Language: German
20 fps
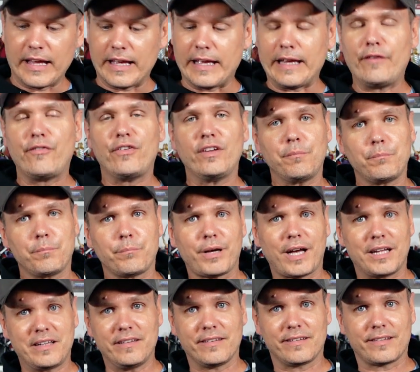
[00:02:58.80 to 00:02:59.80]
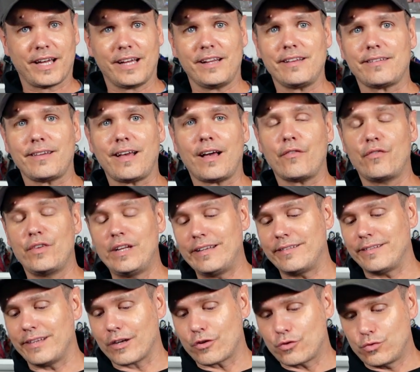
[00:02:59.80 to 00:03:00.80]
Ich finde ein paar Design-Sachen ich
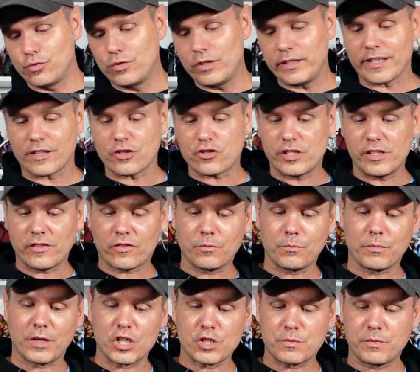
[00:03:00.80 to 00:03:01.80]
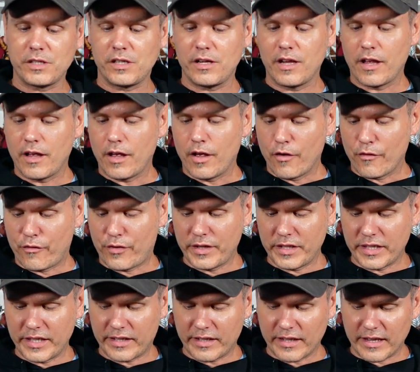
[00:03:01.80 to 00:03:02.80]
sehr cool. Das Schild zum Beispiel
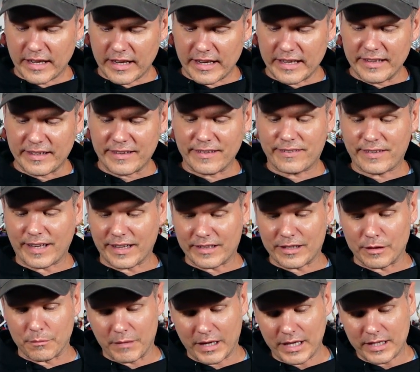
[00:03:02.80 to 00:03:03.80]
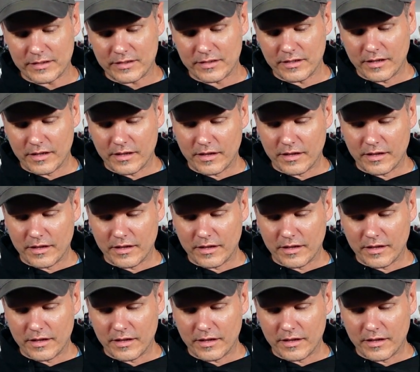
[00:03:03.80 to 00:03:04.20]
finde ich interessant gemacht.